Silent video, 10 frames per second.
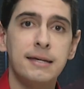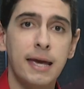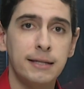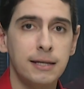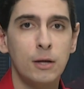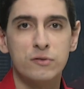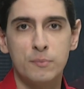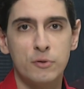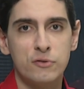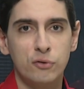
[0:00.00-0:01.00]
que ainda não se
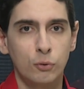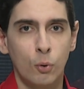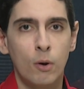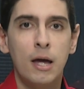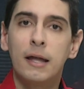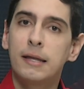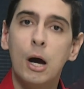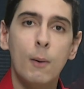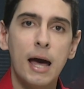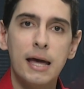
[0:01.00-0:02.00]
posicionou.
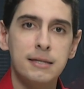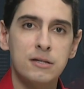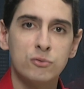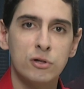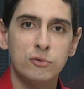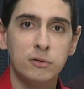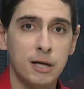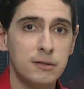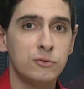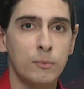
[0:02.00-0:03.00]
Não há retenções no
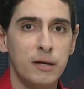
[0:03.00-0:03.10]
trânsito,